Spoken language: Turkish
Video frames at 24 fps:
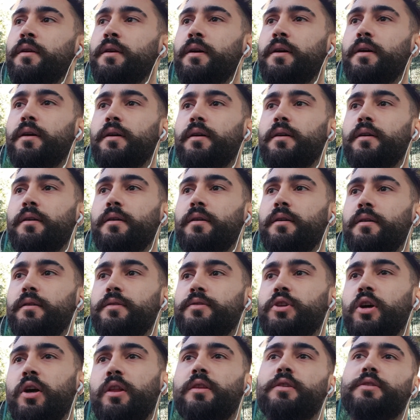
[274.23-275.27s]
Ee,
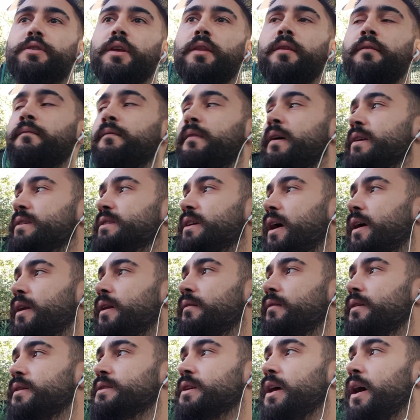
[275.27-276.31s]
çalışanım vesaire
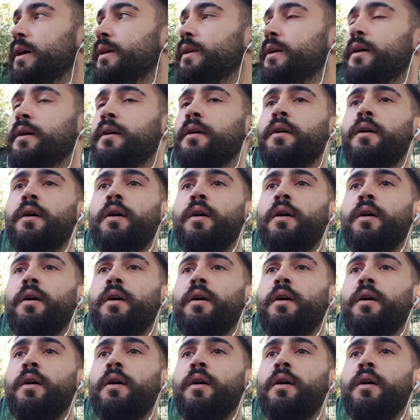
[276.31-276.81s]
vesaire.